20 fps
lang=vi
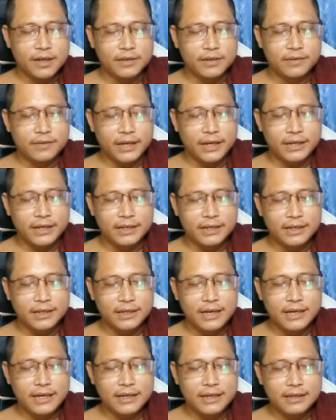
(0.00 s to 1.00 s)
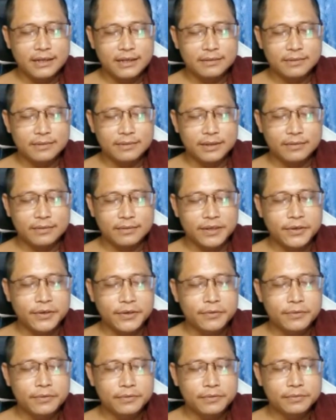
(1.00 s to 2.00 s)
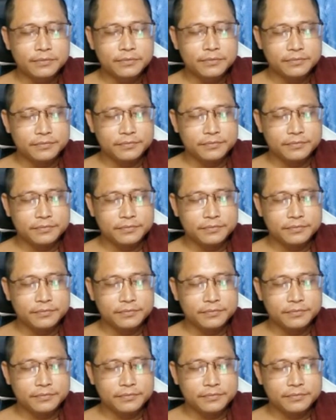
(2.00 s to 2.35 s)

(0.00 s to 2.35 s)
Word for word: và như vậy ở đây á, mình phải hiểu